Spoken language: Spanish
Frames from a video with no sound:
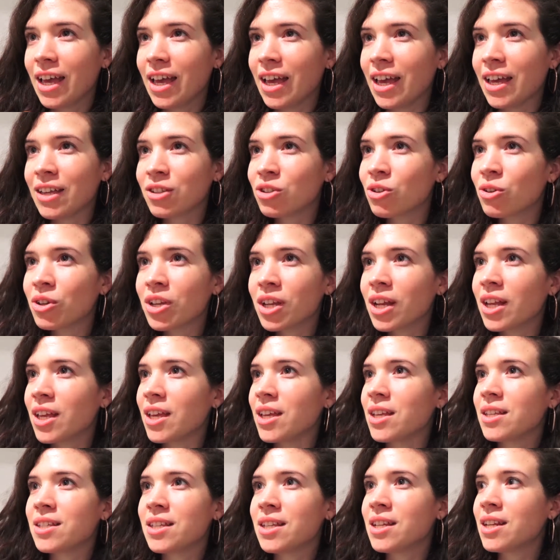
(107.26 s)
Eso
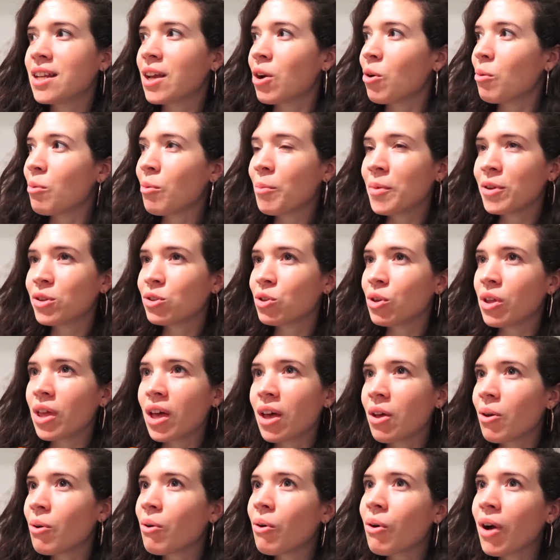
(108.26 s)
quiere decir que a un momento
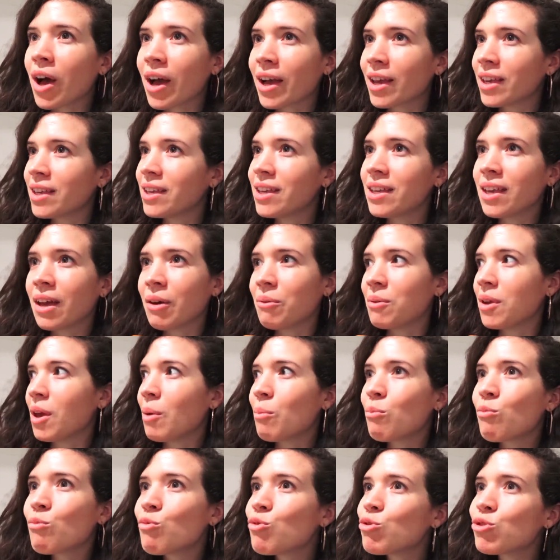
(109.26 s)
dado aquí
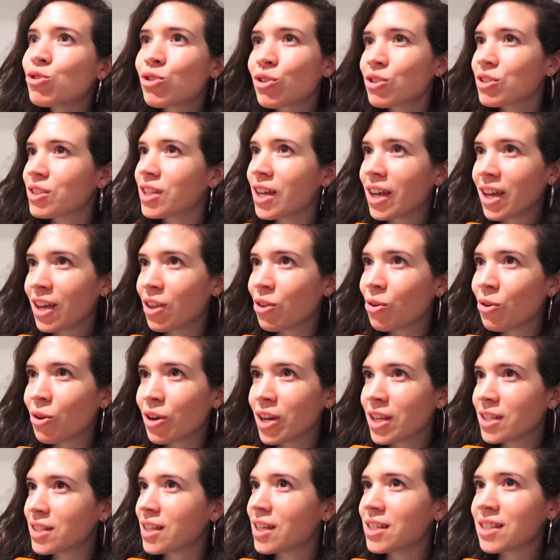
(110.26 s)
había muchos
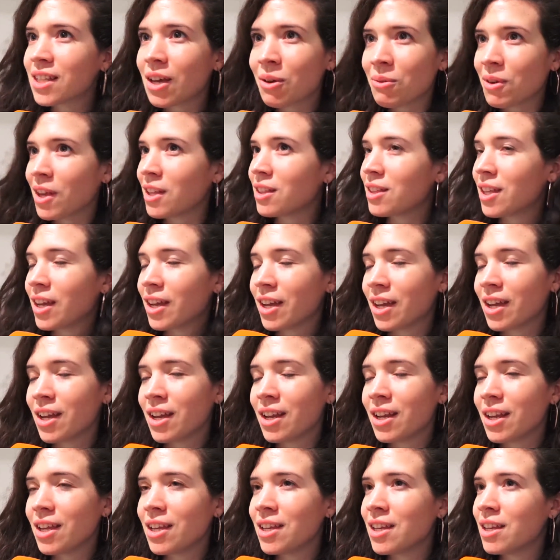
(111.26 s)
tejedores que sabían
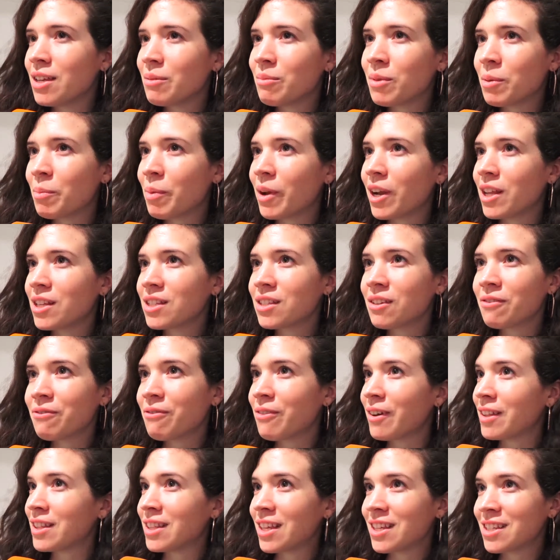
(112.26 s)
tejer y me parece
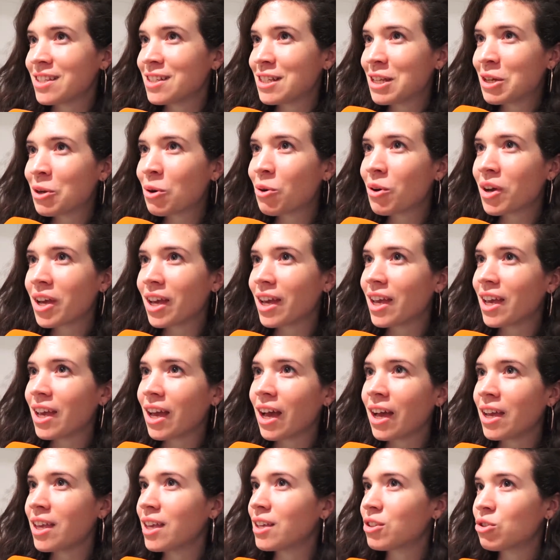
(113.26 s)
fantástico que
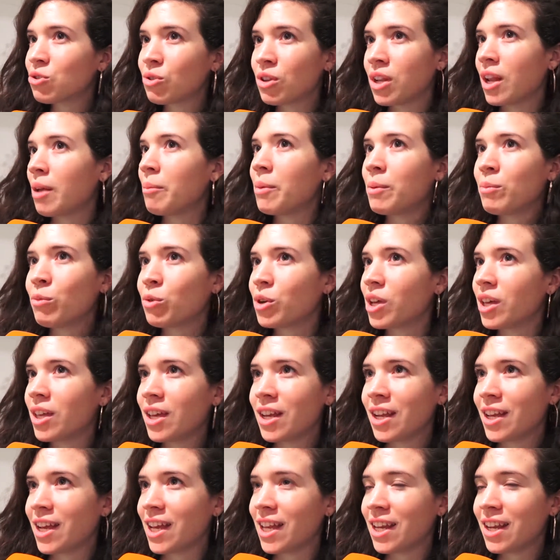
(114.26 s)
hay esto en la memoria
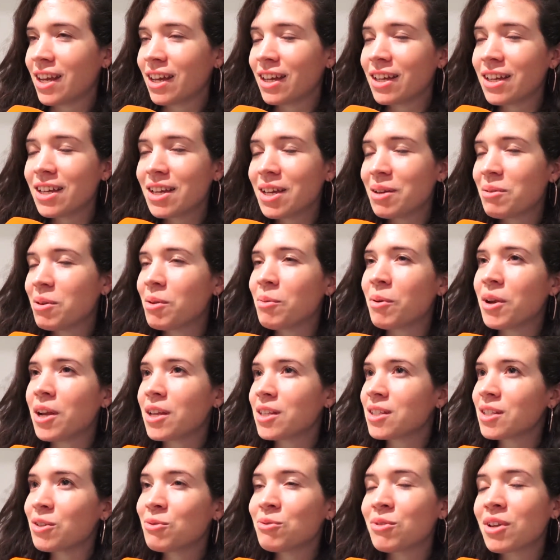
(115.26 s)
de Erquena. Me
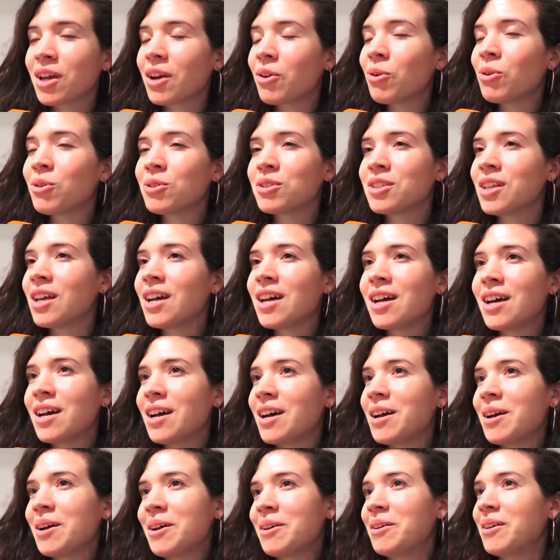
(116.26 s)
parece una
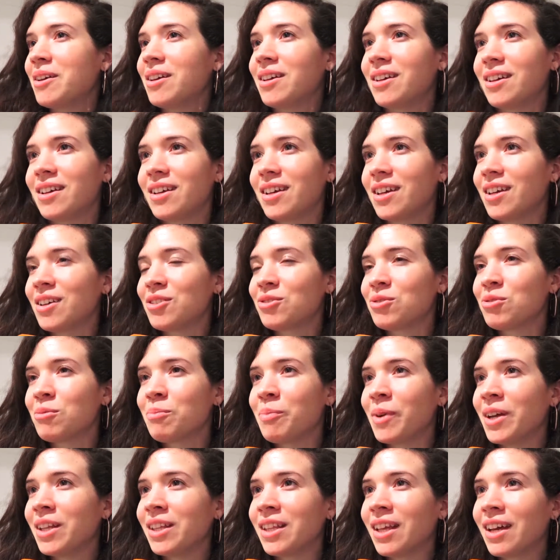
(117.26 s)
cosa
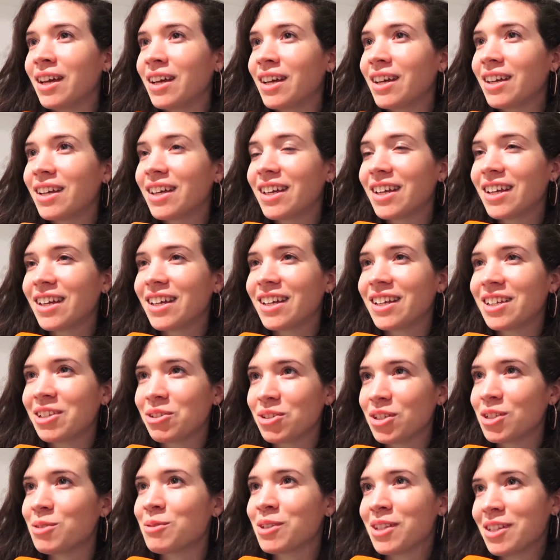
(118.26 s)
estupenda.
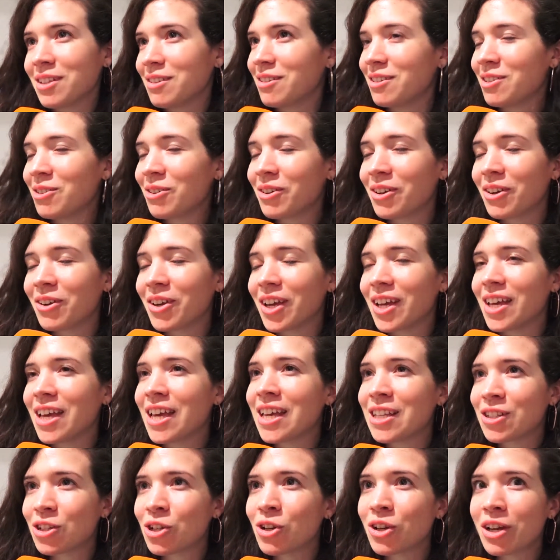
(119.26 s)
yo creo
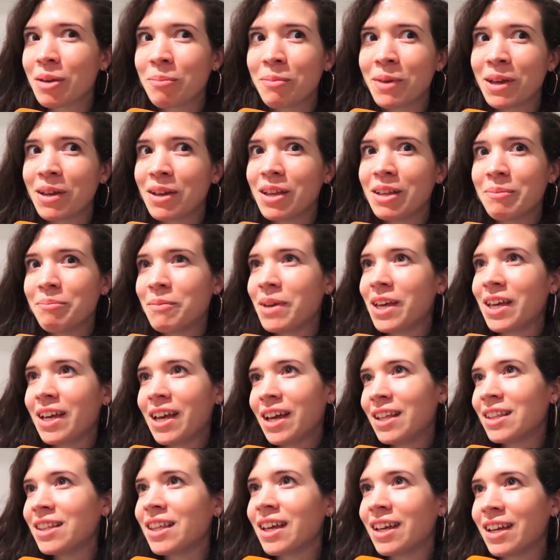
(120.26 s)
que es lo que me,
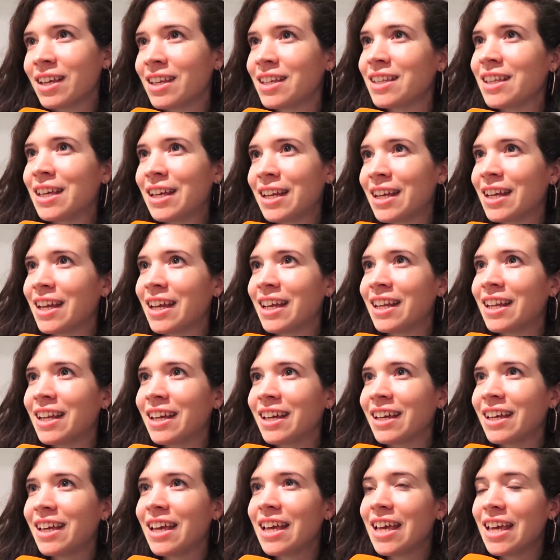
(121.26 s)
encanta aquí de
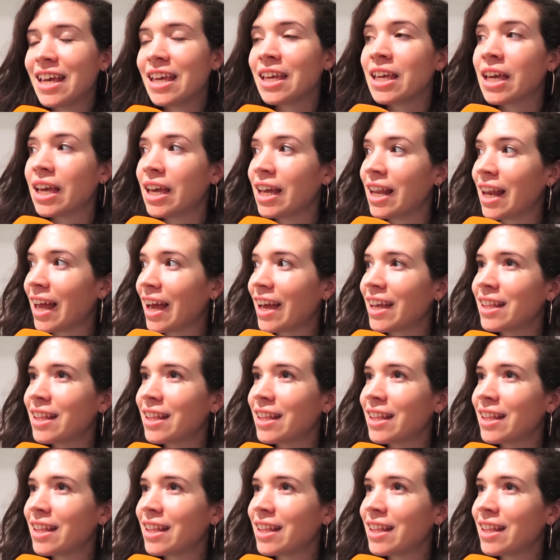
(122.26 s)
Requena y que la